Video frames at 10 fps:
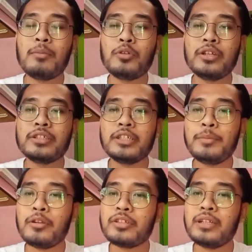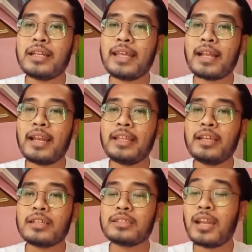amunisi minoxidil care
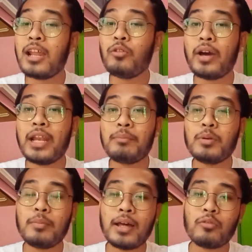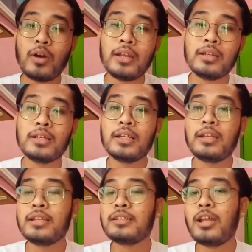kalian yang selalu ada pembaruan
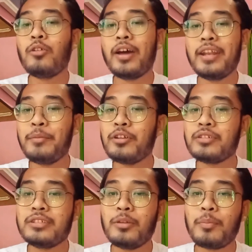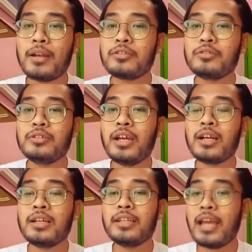dan selalu ada minoxidil palsu
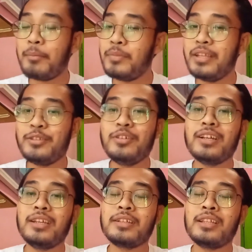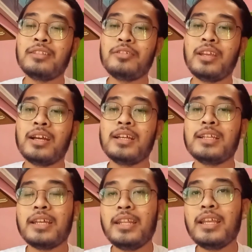yang diupdate juga yang tentunya.
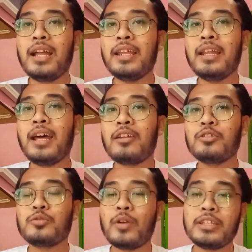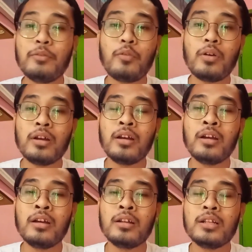Jadi kalian harus wajib
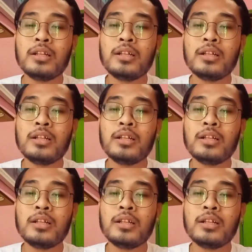uh,